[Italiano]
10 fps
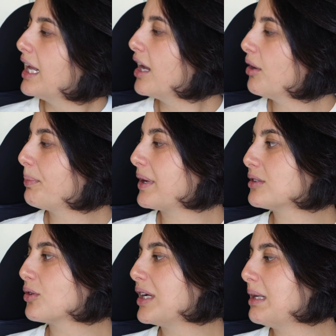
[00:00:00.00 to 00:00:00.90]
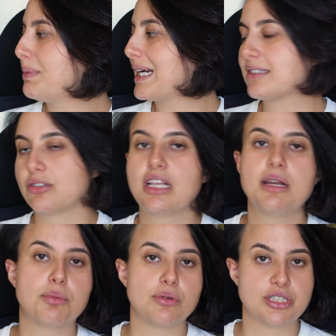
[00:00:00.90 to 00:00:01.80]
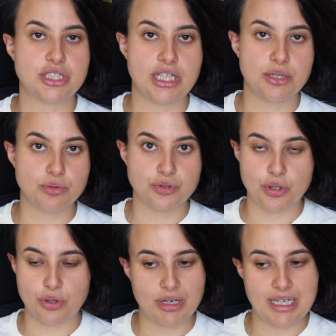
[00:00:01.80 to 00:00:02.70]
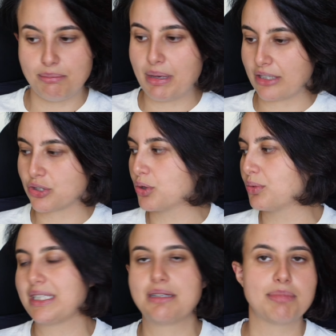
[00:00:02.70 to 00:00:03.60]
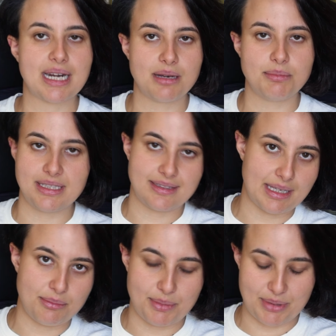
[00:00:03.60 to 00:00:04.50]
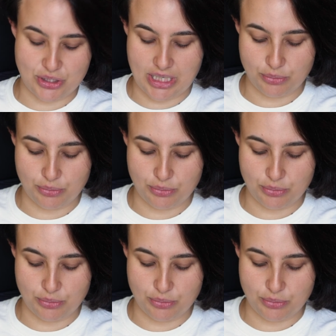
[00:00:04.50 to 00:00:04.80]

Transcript: e ho preso Il Palazzo delle Pulci un giorno al libraccio, quindi banalmente mi piace